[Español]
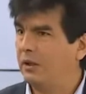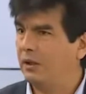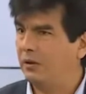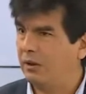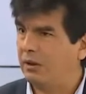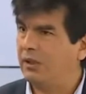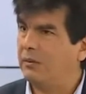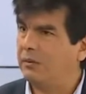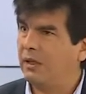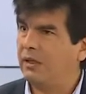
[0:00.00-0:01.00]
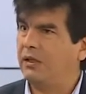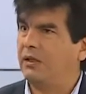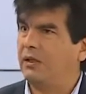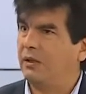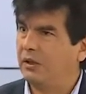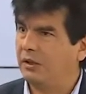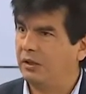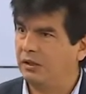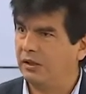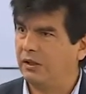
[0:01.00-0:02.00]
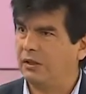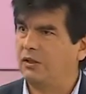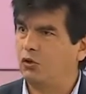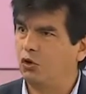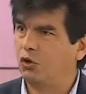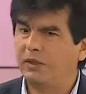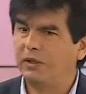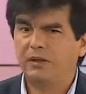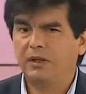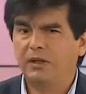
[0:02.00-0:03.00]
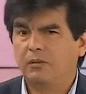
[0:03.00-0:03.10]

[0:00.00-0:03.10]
a nivel Lima y a nivel del interior del país,